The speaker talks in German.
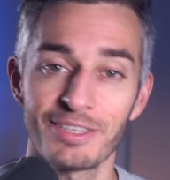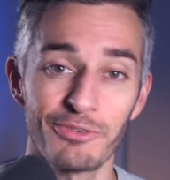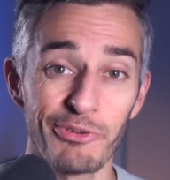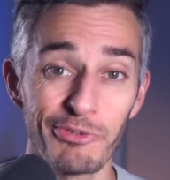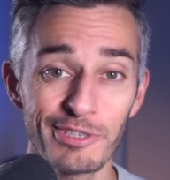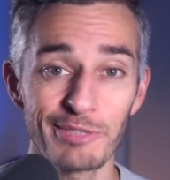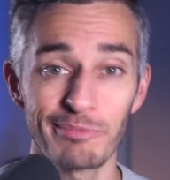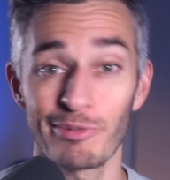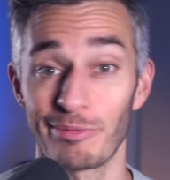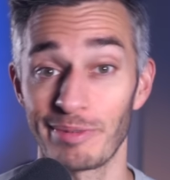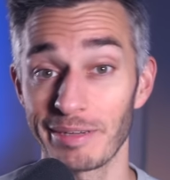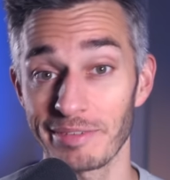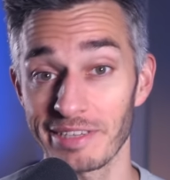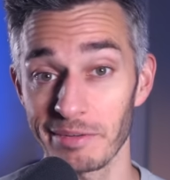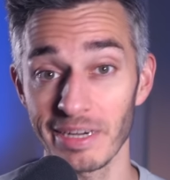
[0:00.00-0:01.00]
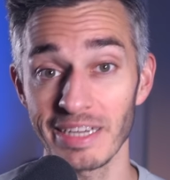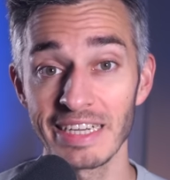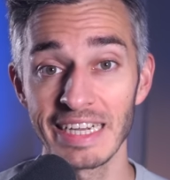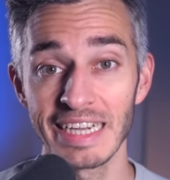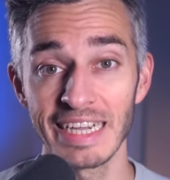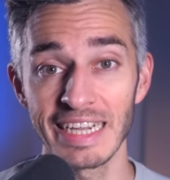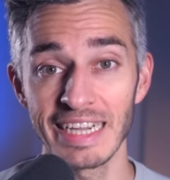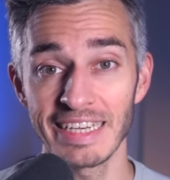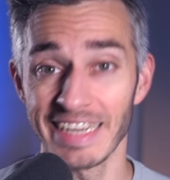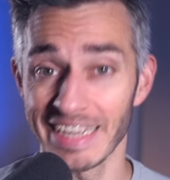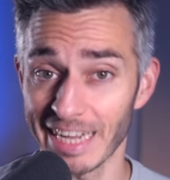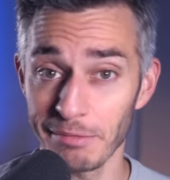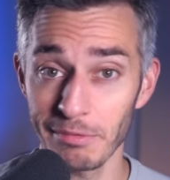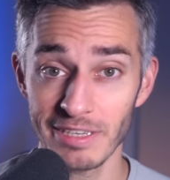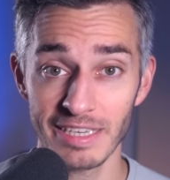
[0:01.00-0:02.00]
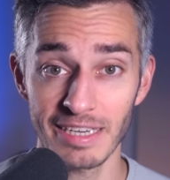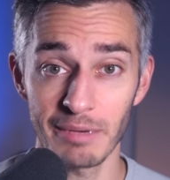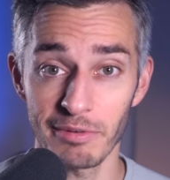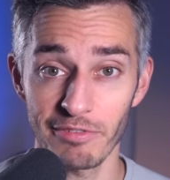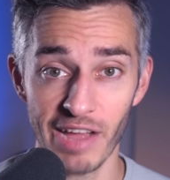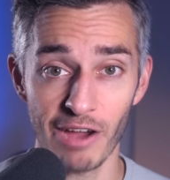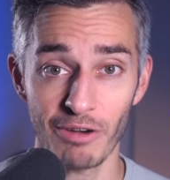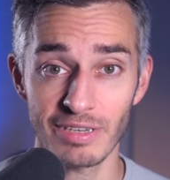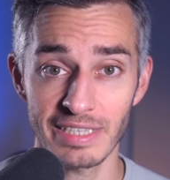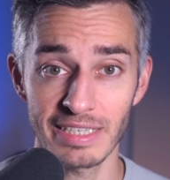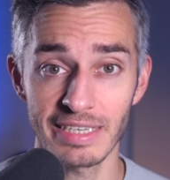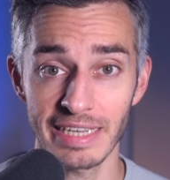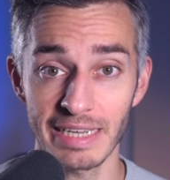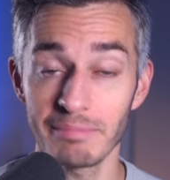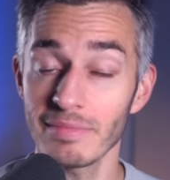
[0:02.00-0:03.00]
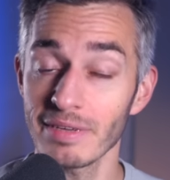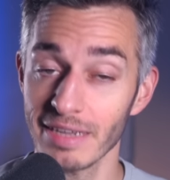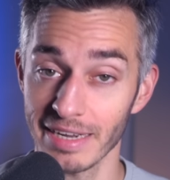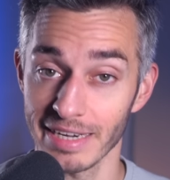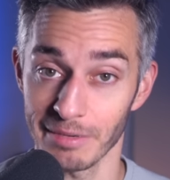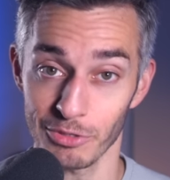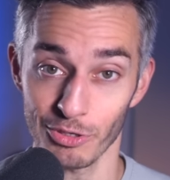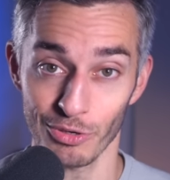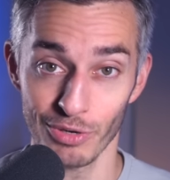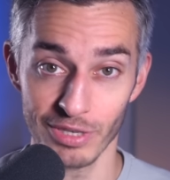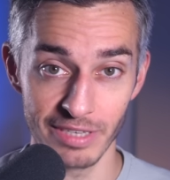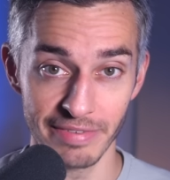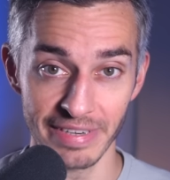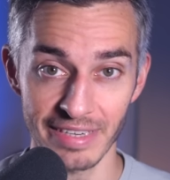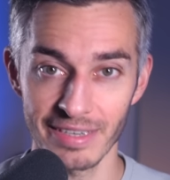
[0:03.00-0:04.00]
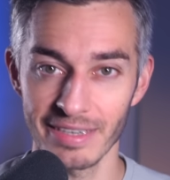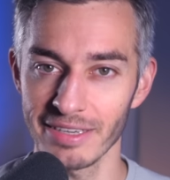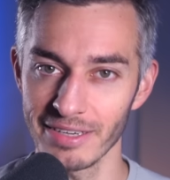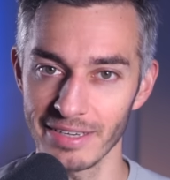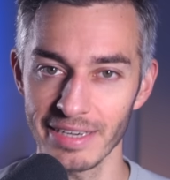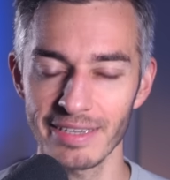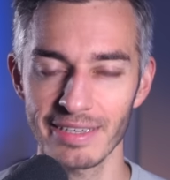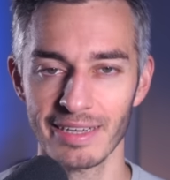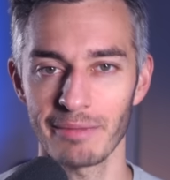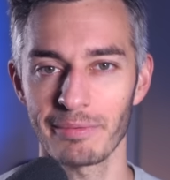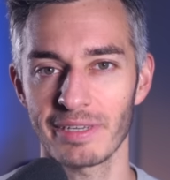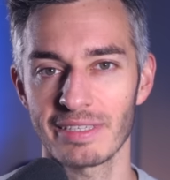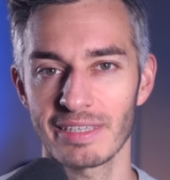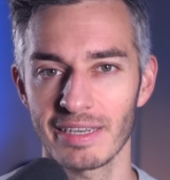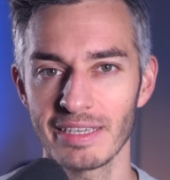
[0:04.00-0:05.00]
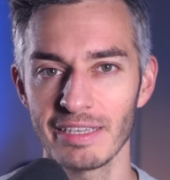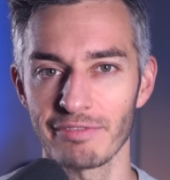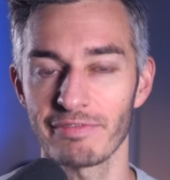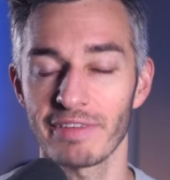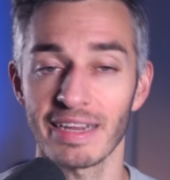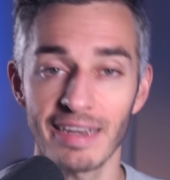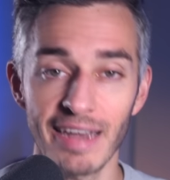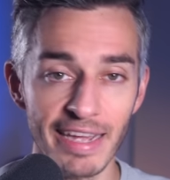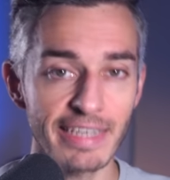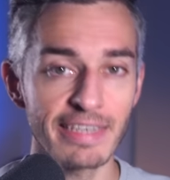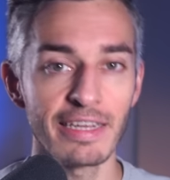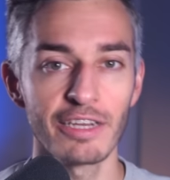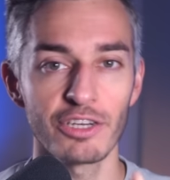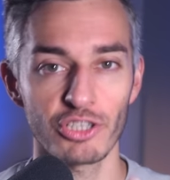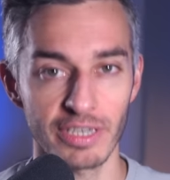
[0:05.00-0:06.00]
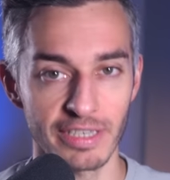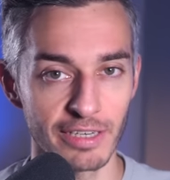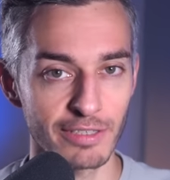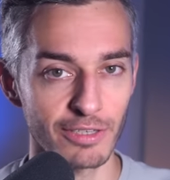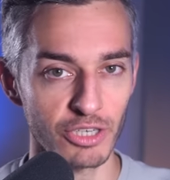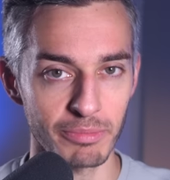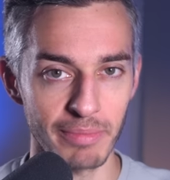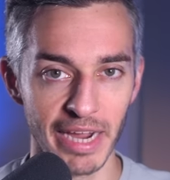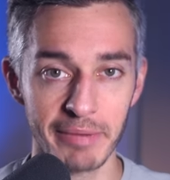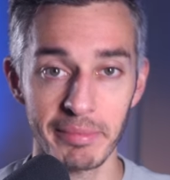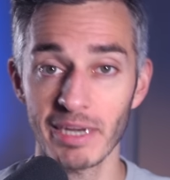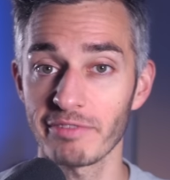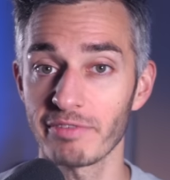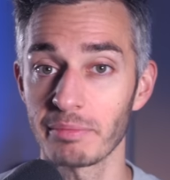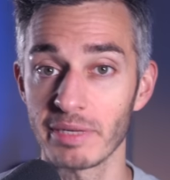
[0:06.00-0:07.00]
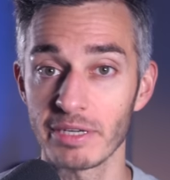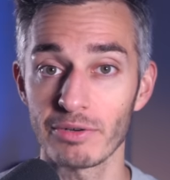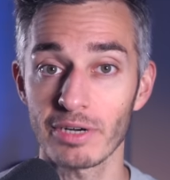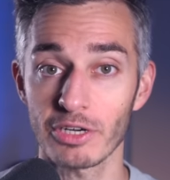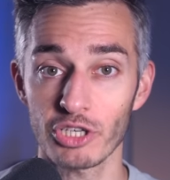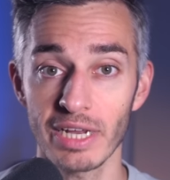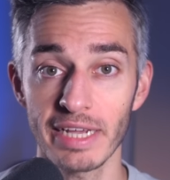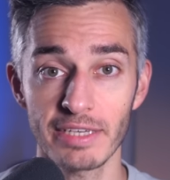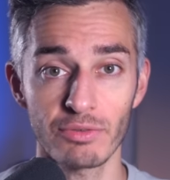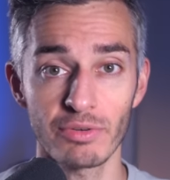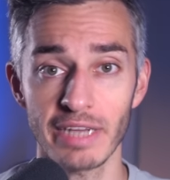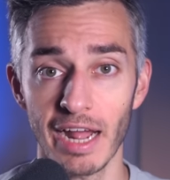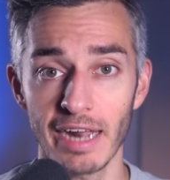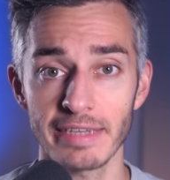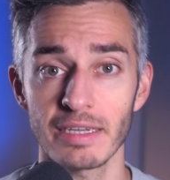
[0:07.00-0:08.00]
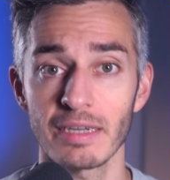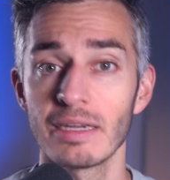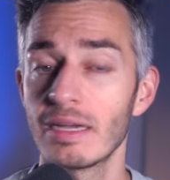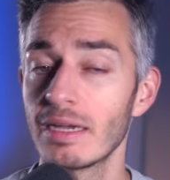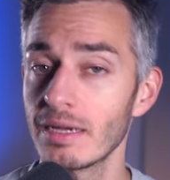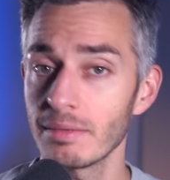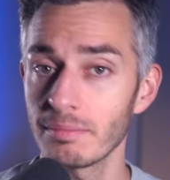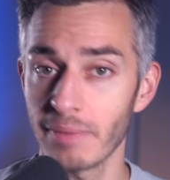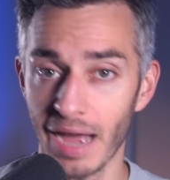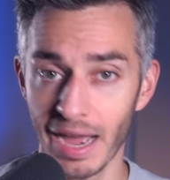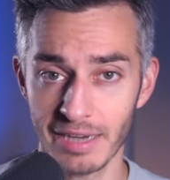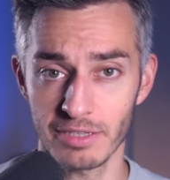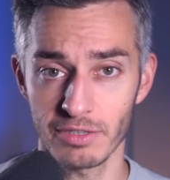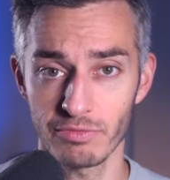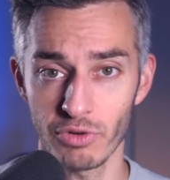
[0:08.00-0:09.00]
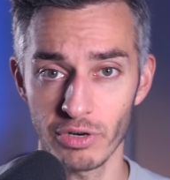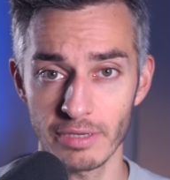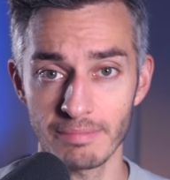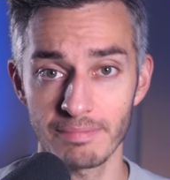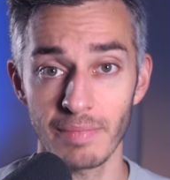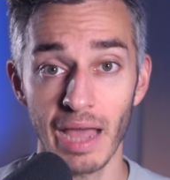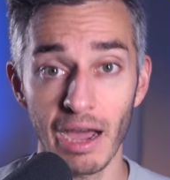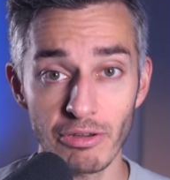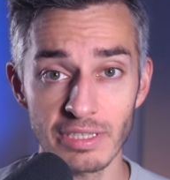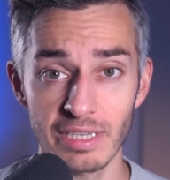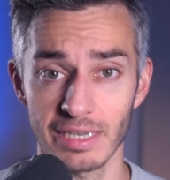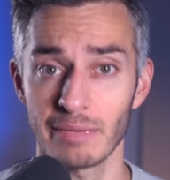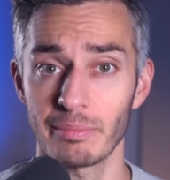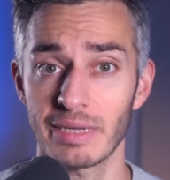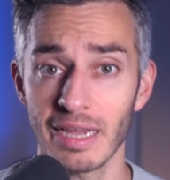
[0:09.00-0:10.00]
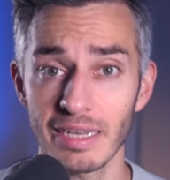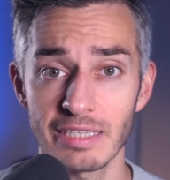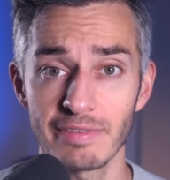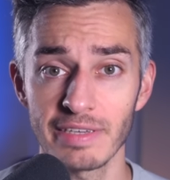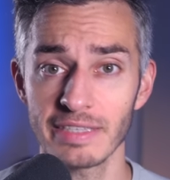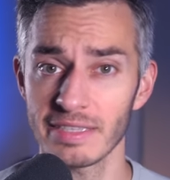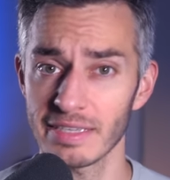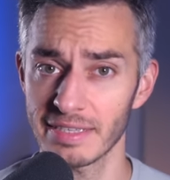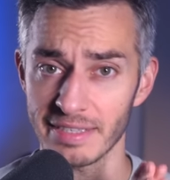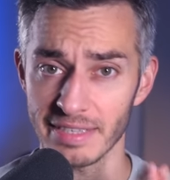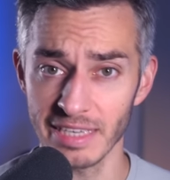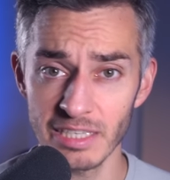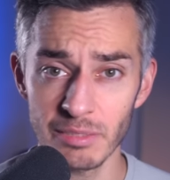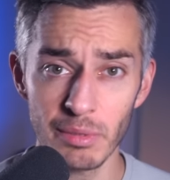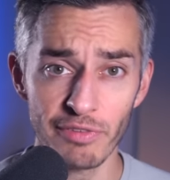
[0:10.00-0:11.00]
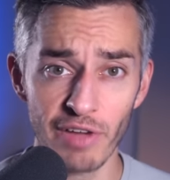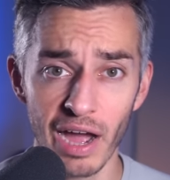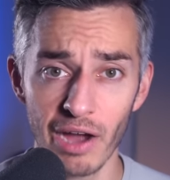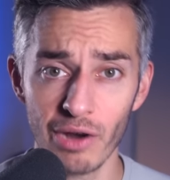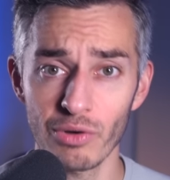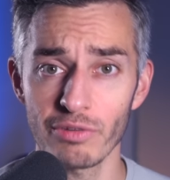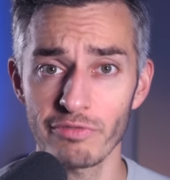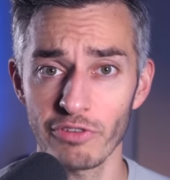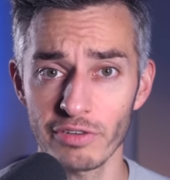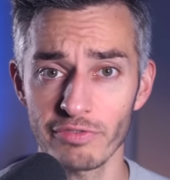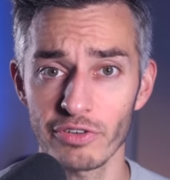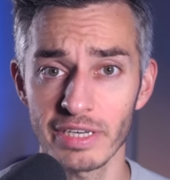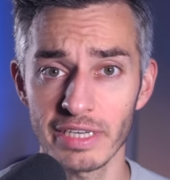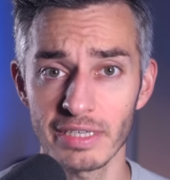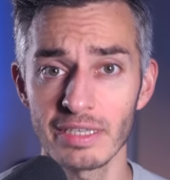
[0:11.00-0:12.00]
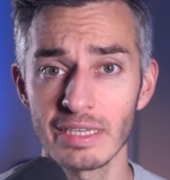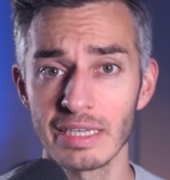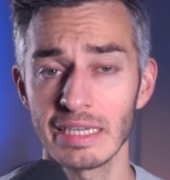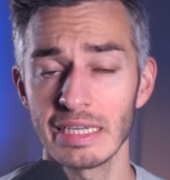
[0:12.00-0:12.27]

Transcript: große Problem ist aber, die Ergebnisse der Befragung sind eben, gerade eben schon kurz erwähnt, nicht repräsentativ, wenngleich statistische Merkmale wie Bildung, Geschlecht und Alter beachtet wurden. Außerdem, ganz wichtig, diese Befragung von vorhin,